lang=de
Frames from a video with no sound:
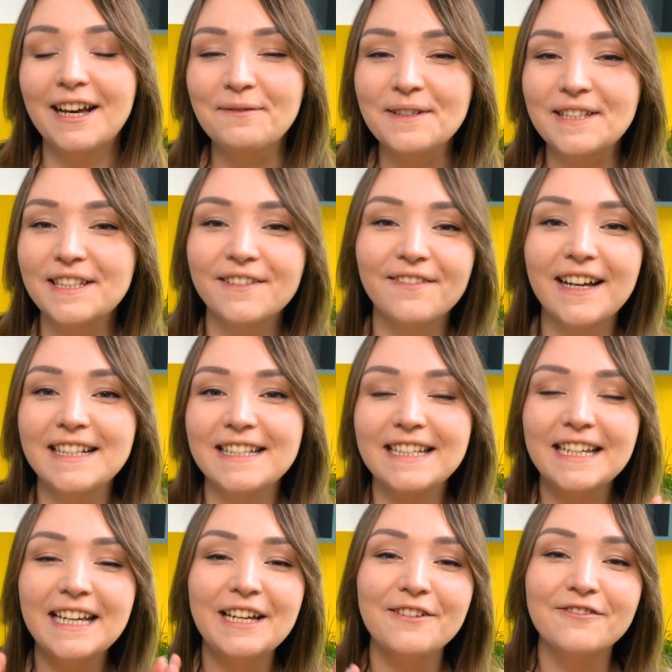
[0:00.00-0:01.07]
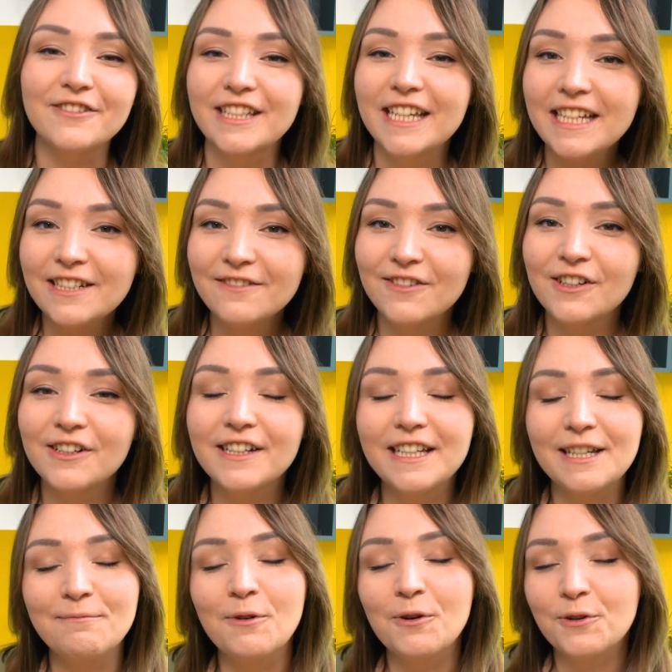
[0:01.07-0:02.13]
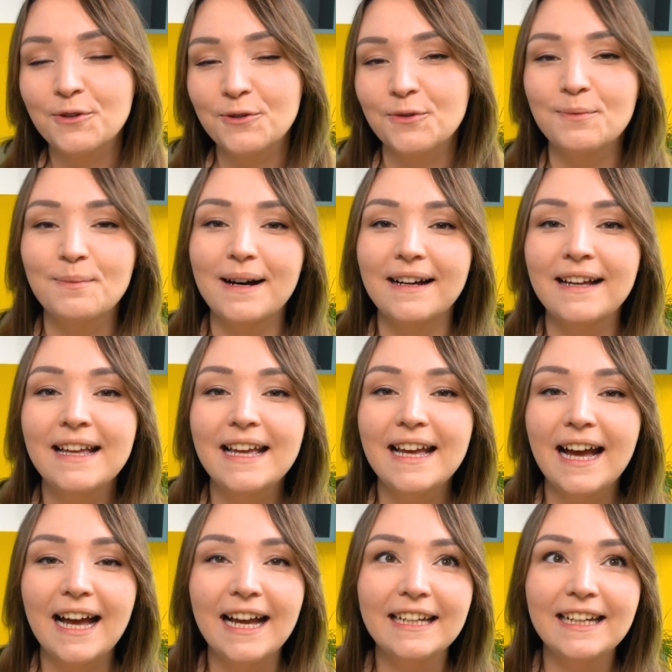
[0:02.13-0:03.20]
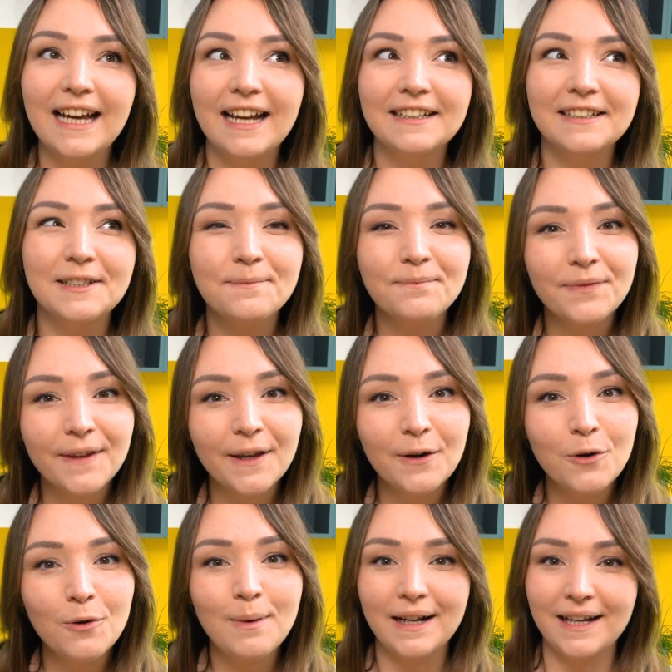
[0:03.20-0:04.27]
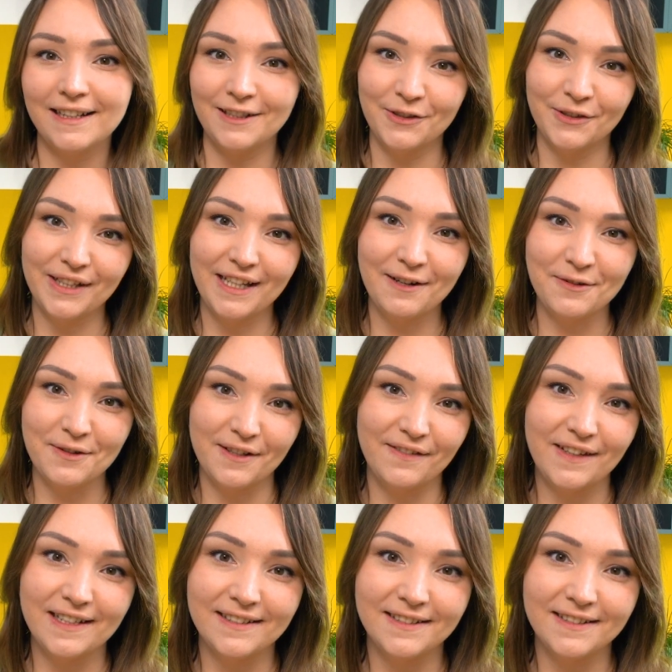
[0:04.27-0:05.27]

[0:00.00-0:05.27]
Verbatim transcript: habe ich quasi für jede Woche im Oktober eine andere Oberkategorie ausgewählt.